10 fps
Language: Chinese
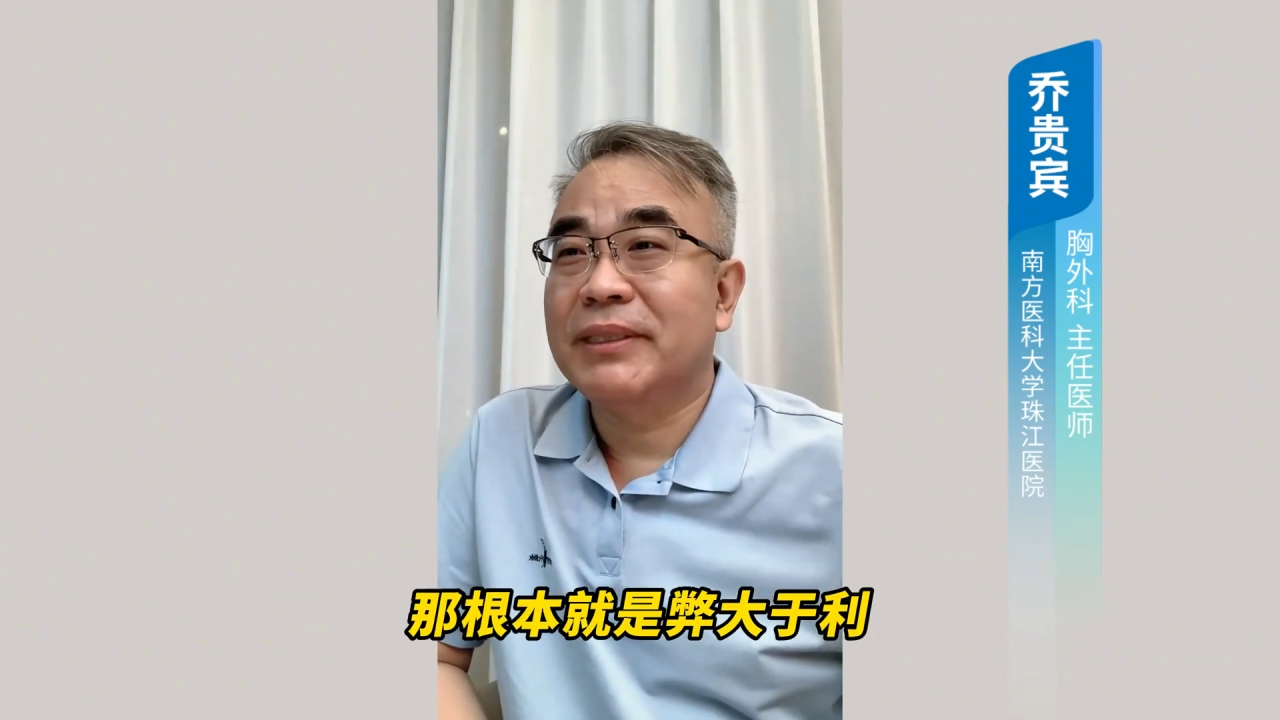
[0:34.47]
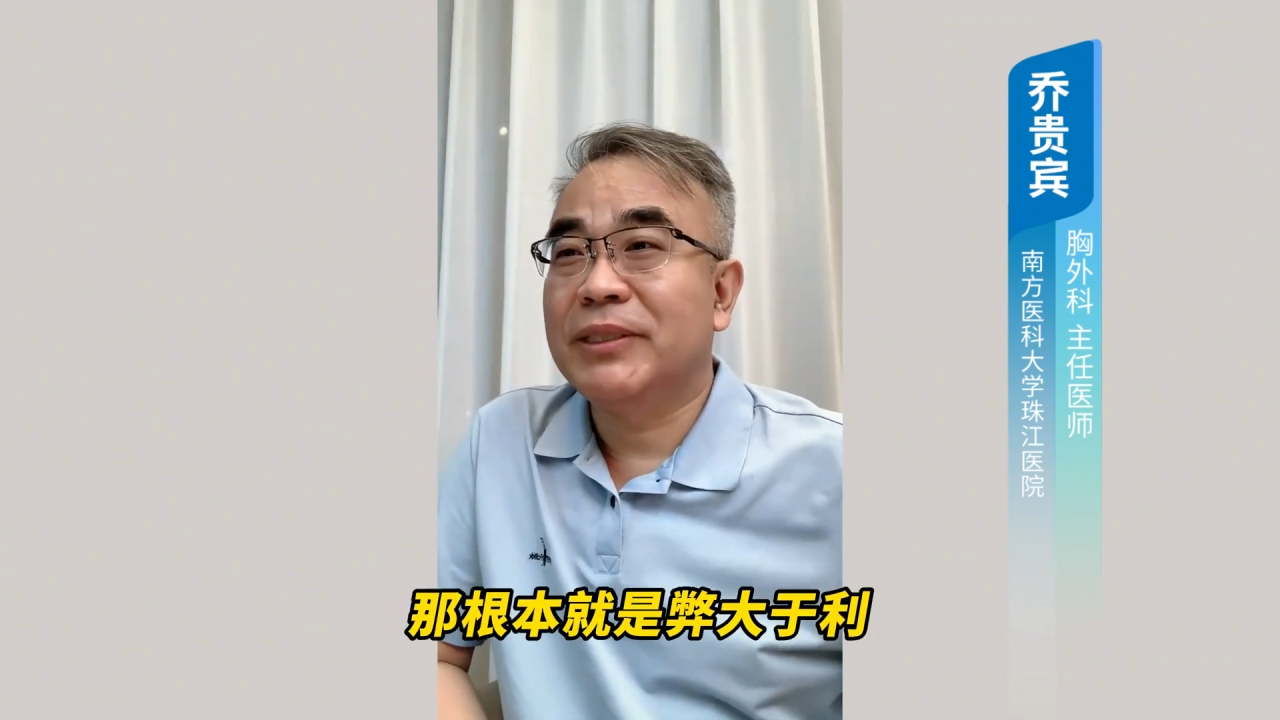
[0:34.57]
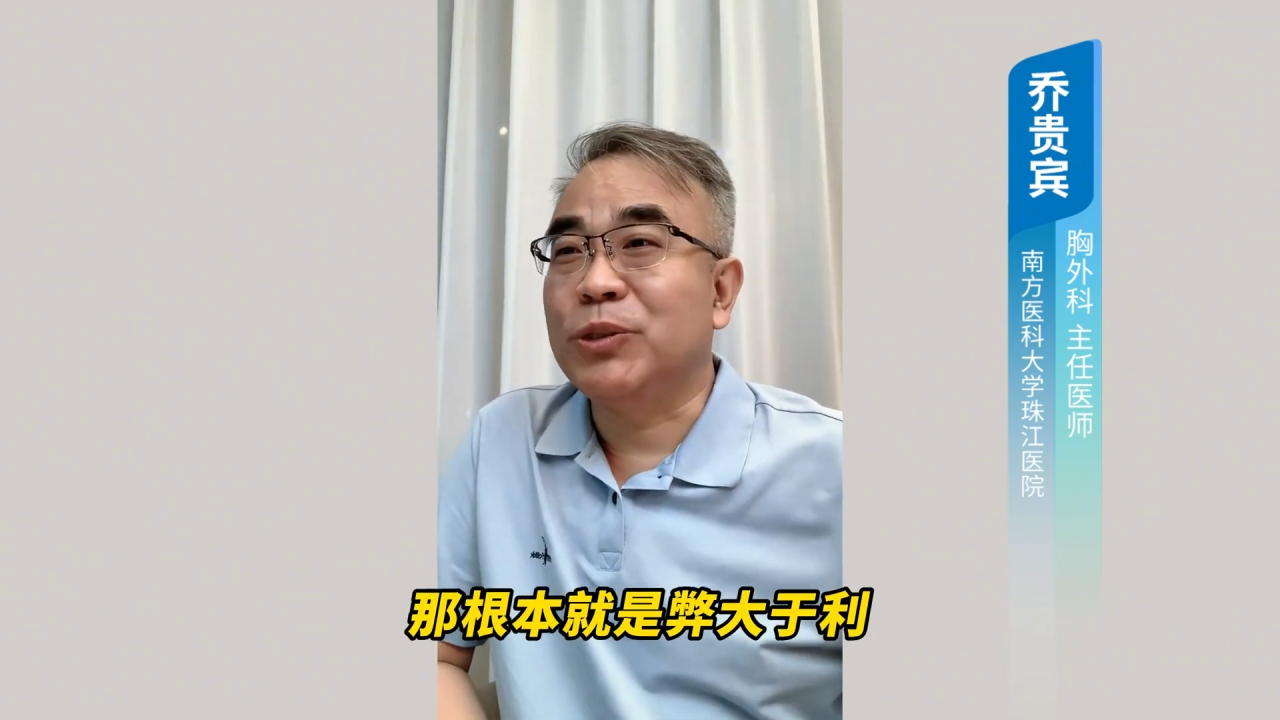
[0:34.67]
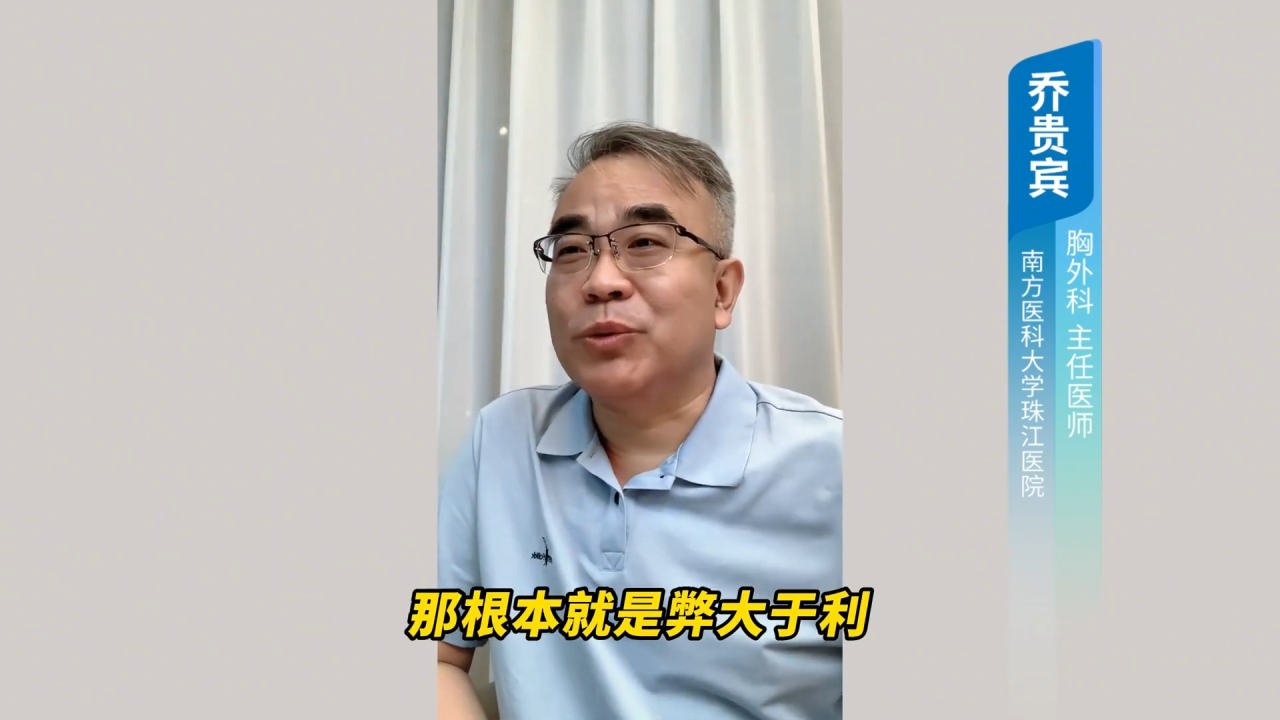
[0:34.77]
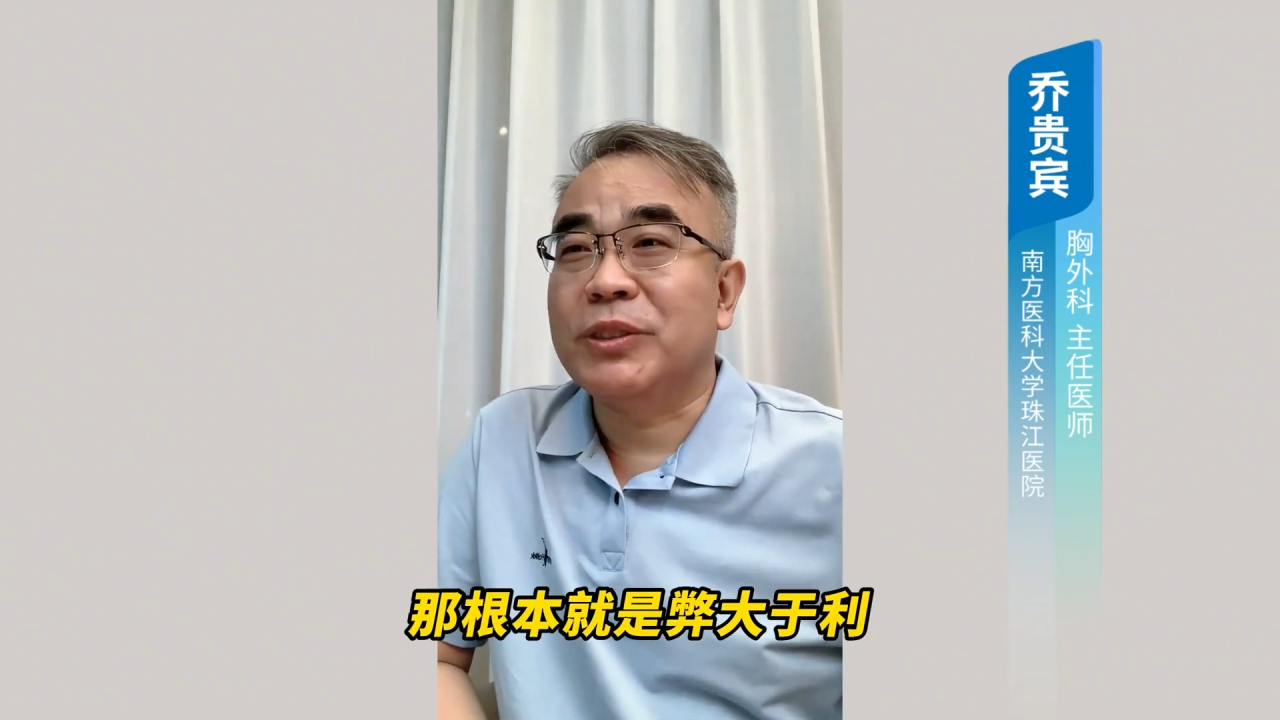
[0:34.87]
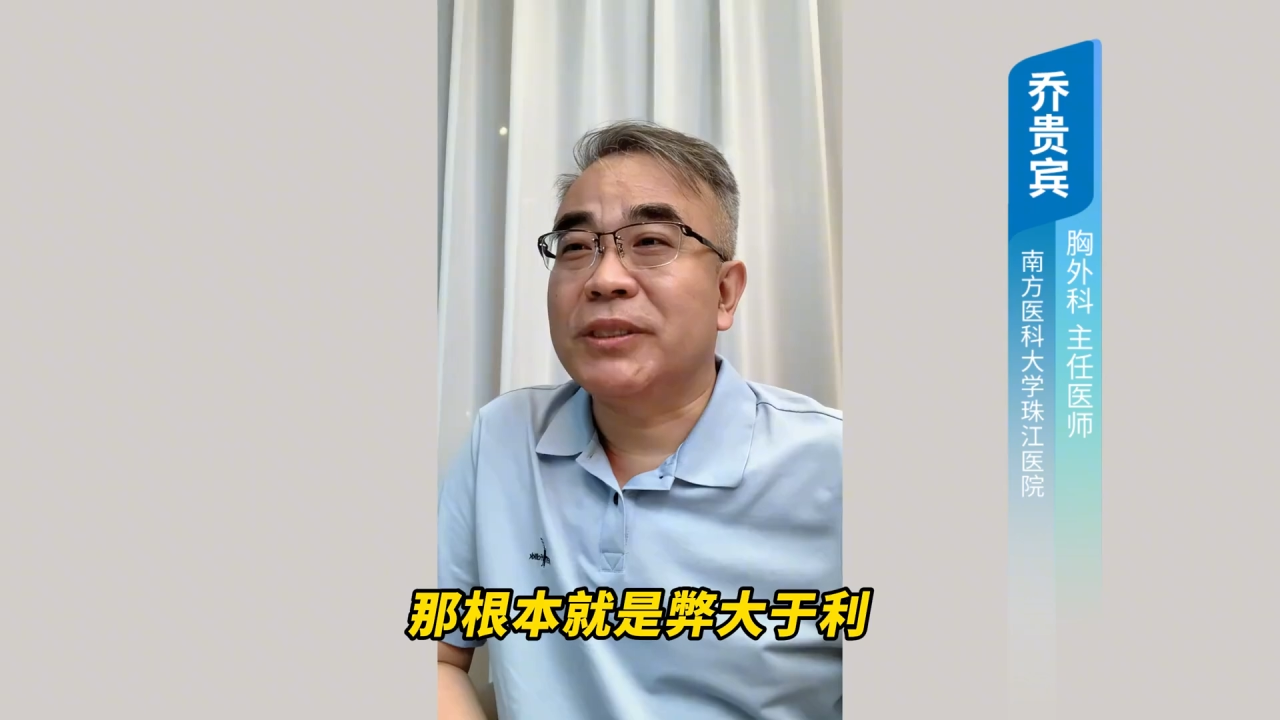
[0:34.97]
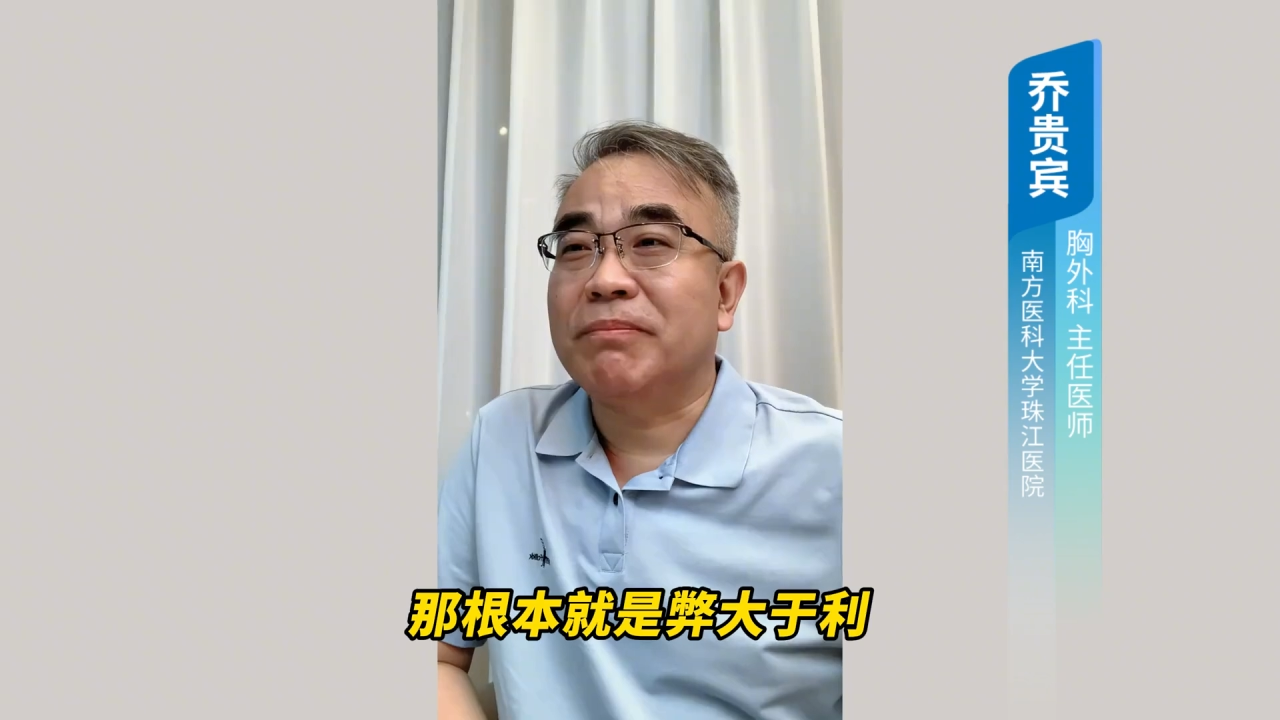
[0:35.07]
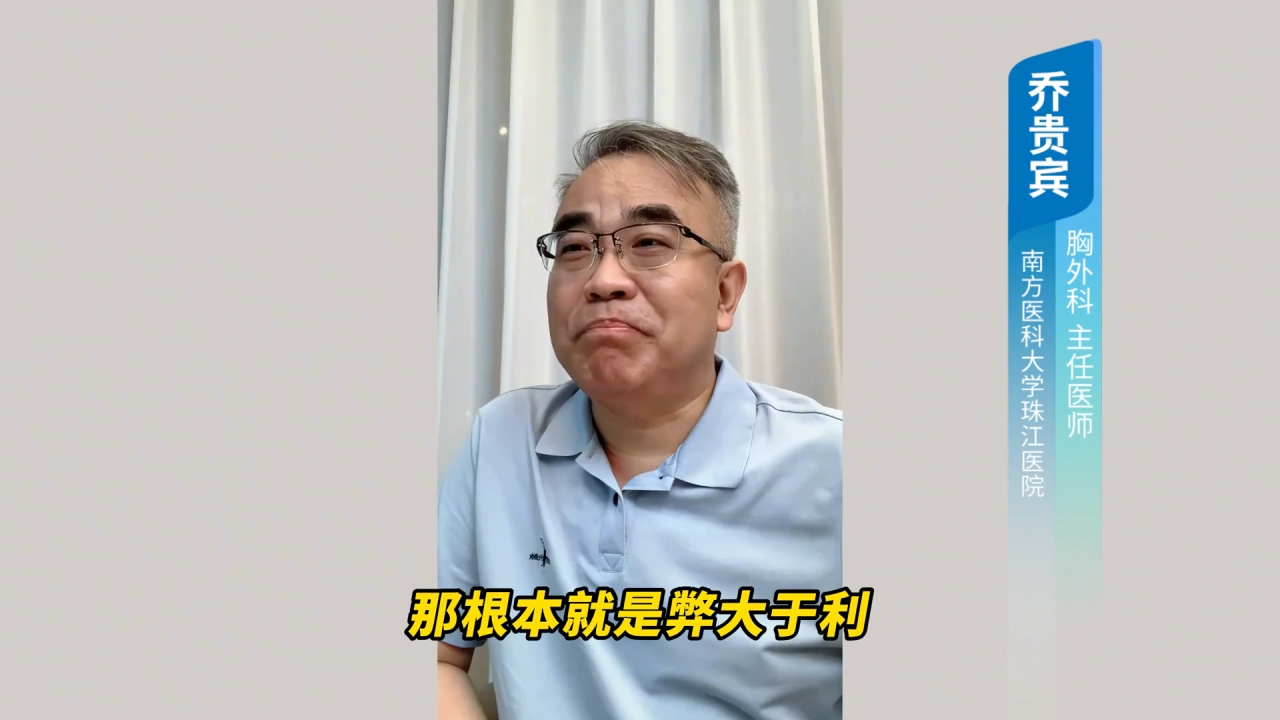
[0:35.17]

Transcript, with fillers: 就是